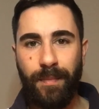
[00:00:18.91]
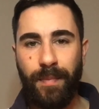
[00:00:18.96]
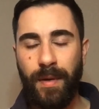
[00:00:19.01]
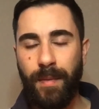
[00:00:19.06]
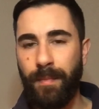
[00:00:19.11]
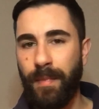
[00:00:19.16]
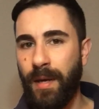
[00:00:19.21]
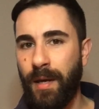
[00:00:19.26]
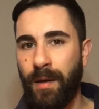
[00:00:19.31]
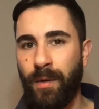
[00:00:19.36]
per
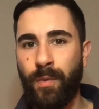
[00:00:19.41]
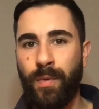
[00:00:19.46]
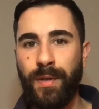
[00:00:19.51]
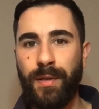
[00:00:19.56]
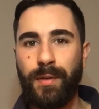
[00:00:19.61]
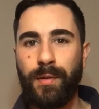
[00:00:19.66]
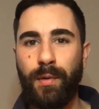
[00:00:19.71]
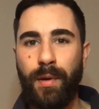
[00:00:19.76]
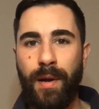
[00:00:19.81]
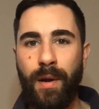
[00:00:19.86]
me
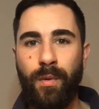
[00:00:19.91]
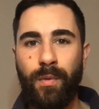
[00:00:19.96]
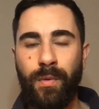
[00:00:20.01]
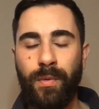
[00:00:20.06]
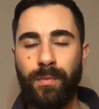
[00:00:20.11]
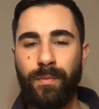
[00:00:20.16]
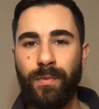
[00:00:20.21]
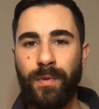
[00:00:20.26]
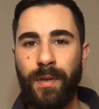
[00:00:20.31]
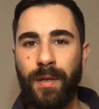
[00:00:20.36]
questo era
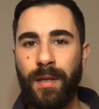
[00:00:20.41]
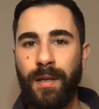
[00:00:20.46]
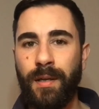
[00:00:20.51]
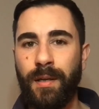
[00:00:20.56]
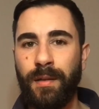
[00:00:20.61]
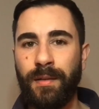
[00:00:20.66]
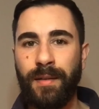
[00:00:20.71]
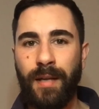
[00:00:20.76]
un eh,